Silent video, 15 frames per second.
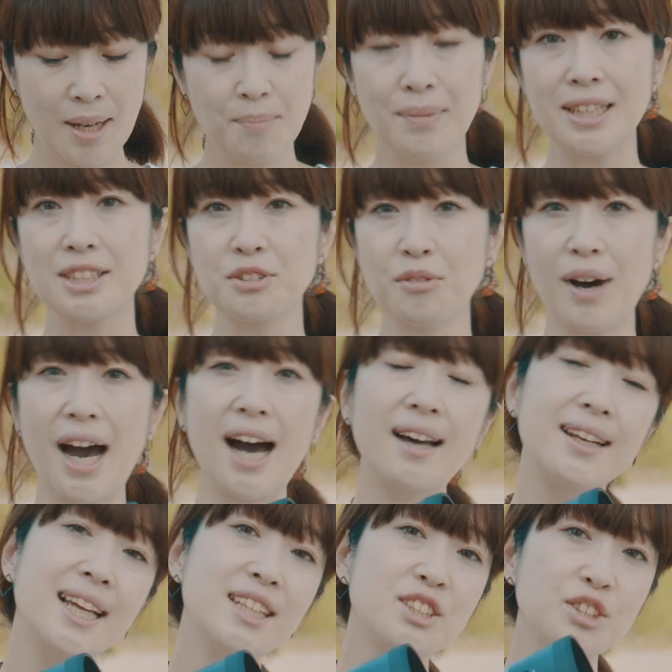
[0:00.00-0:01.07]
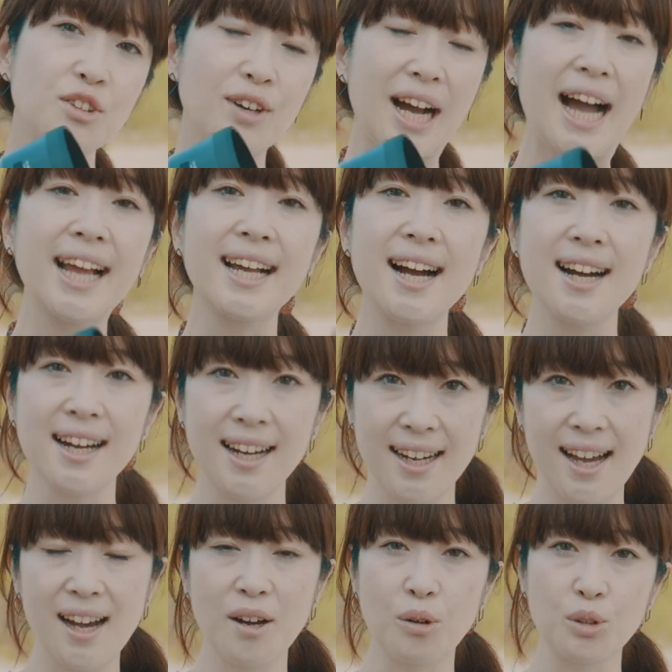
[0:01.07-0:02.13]
まずはレンズの外観か
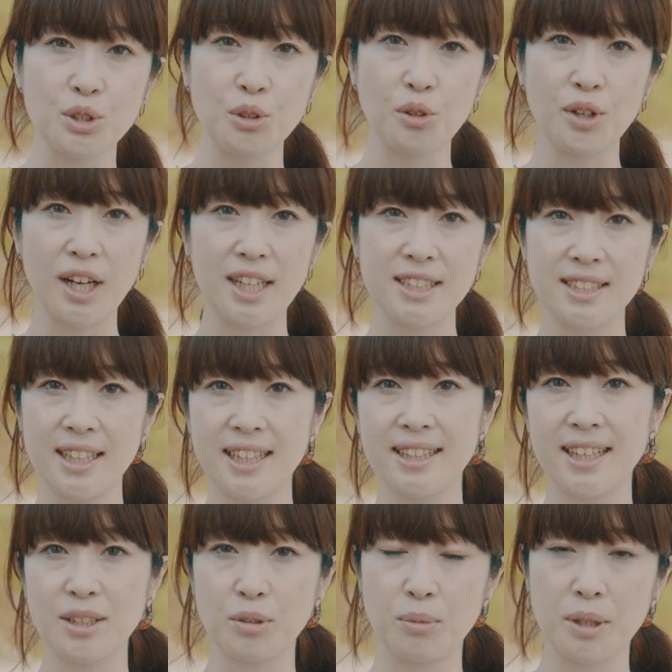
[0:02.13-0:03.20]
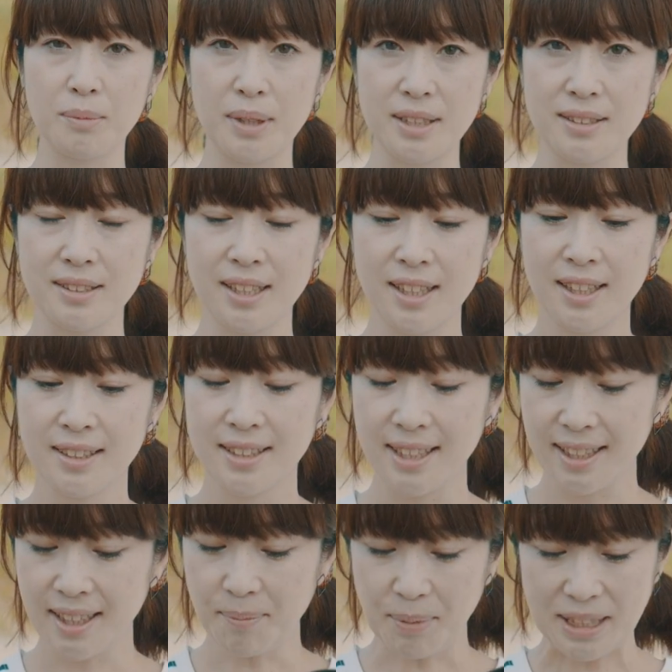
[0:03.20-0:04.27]
らご紹介していきたいと思います
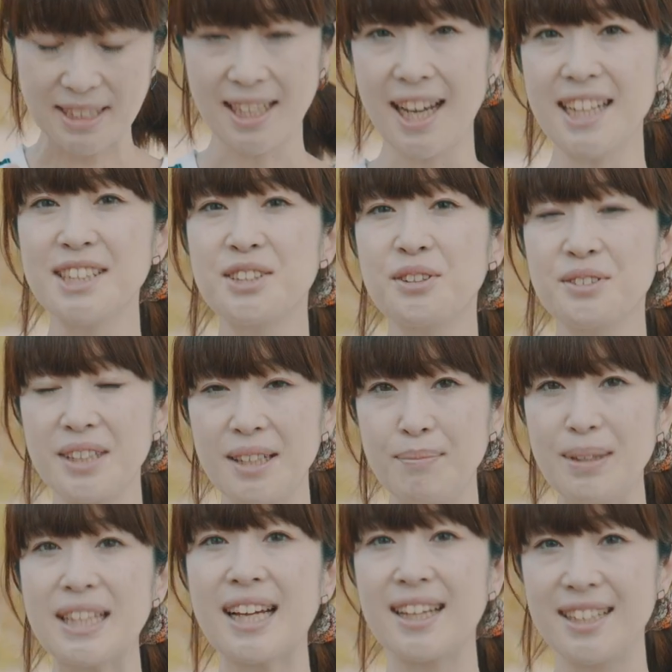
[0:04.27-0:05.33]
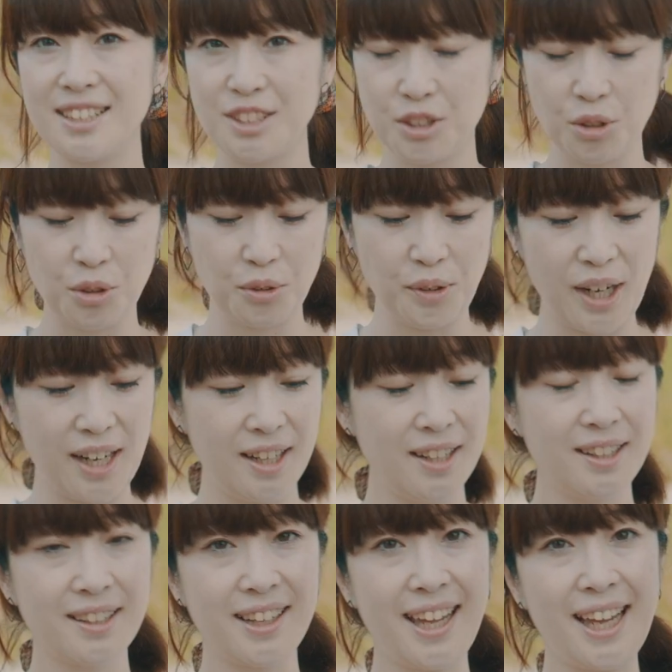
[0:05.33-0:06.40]
でやっぱり最初に見た印象は
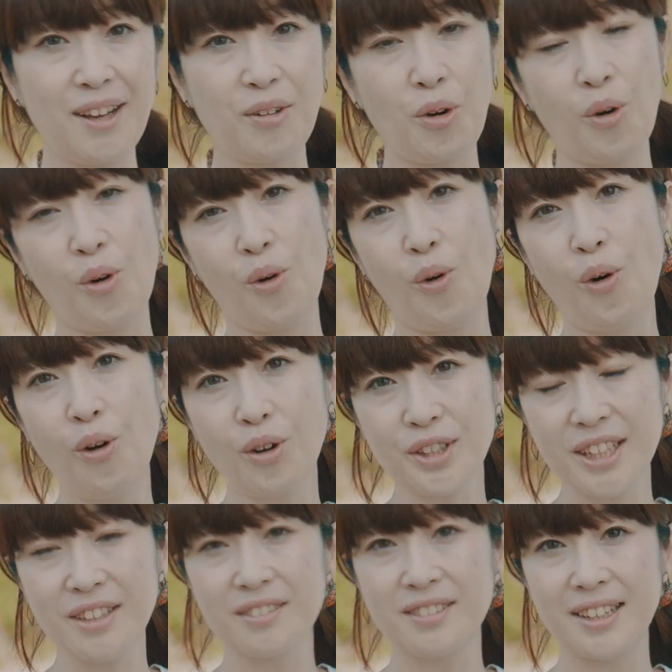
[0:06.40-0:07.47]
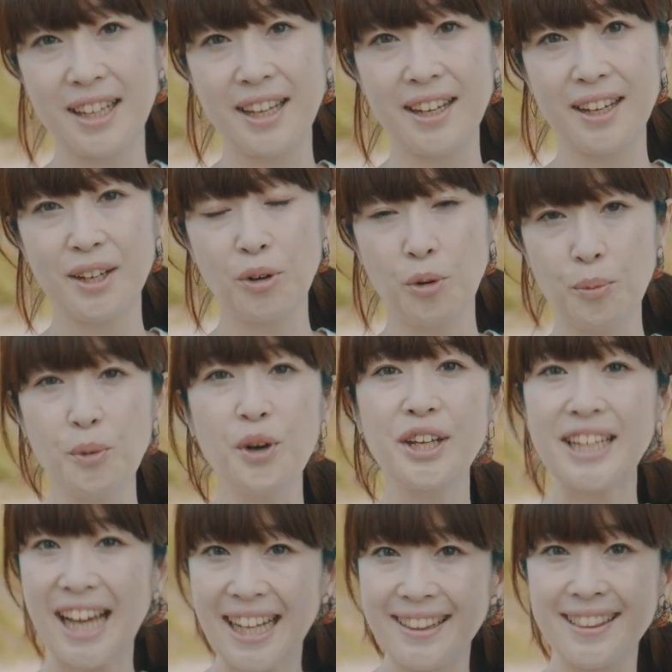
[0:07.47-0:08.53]
結構大きくて重
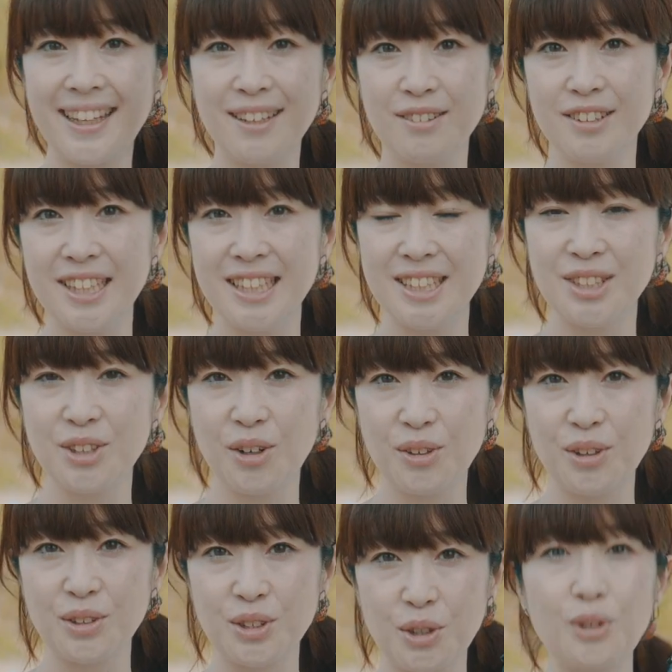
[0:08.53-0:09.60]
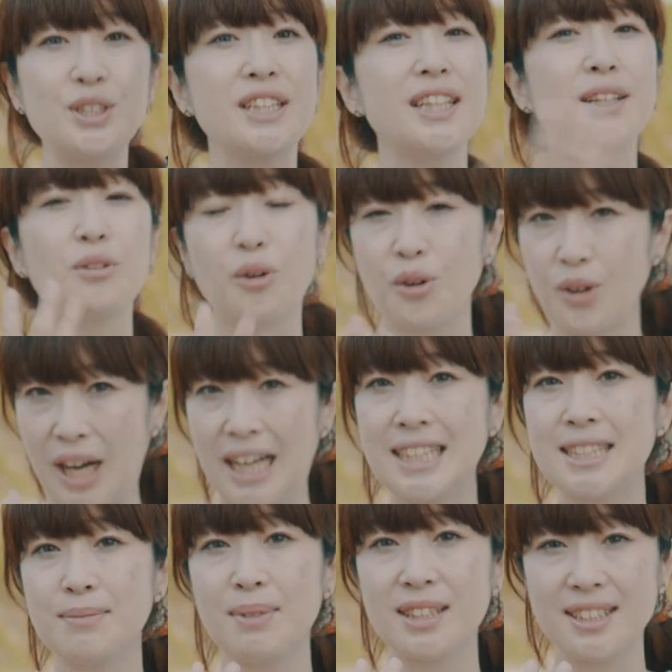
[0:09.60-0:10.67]
いなっていう印象を正直なところ
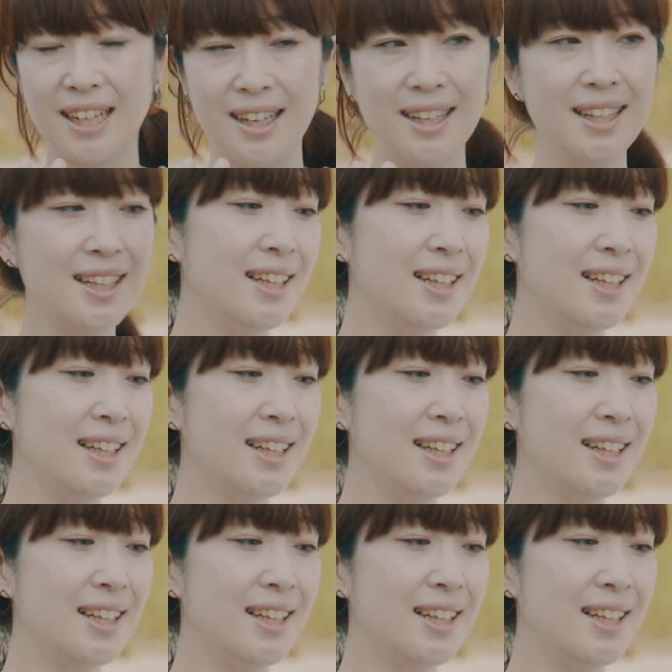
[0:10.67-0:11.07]
感じました